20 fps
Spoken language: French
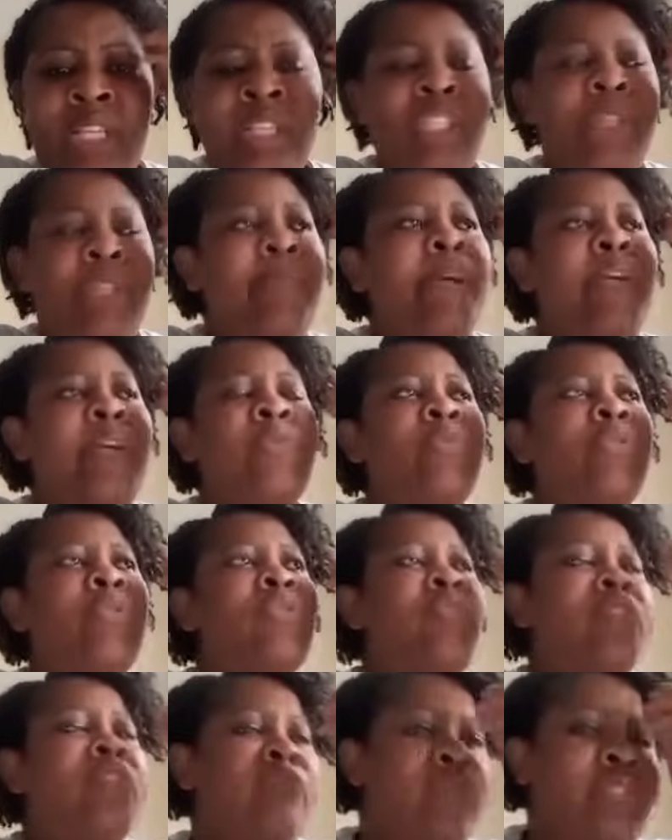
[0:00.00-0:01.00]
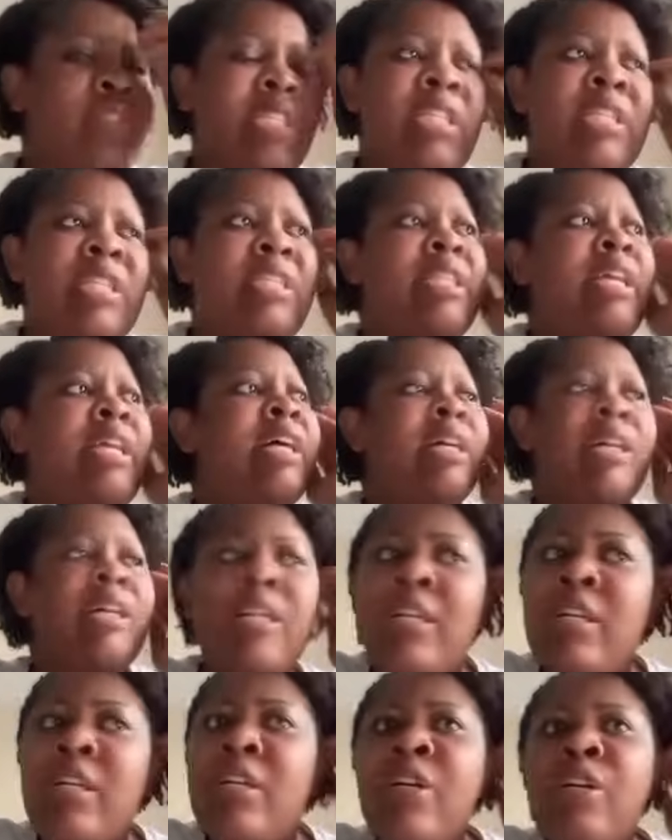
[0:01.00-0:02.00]
je sais pas comment je vais vous dire ça,
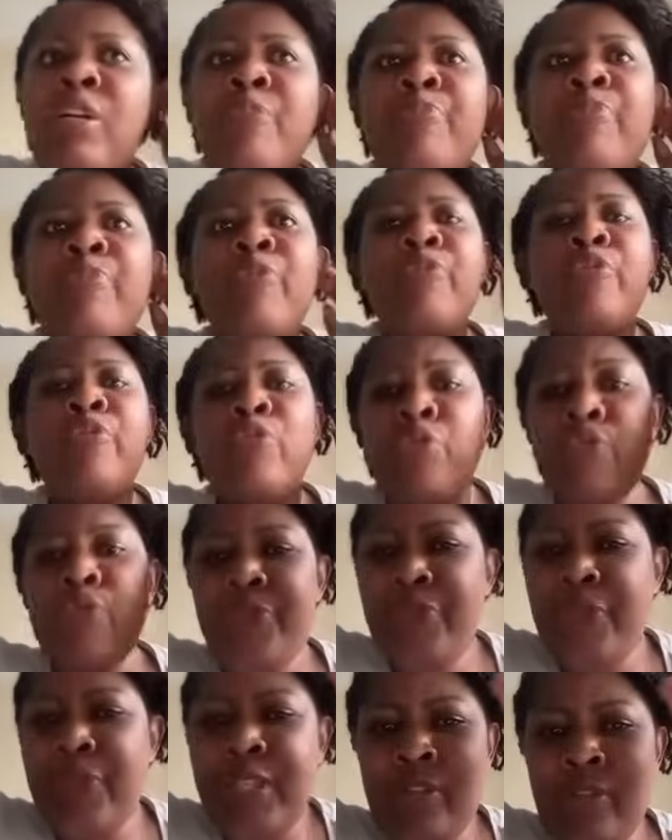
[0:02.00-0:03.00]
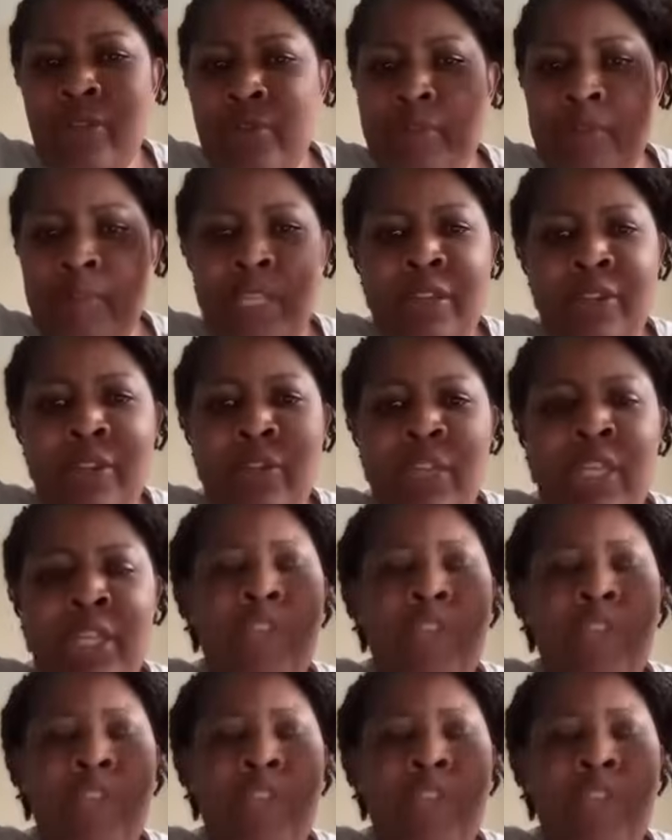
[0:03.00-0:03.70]
pour vous offrir le meilleur.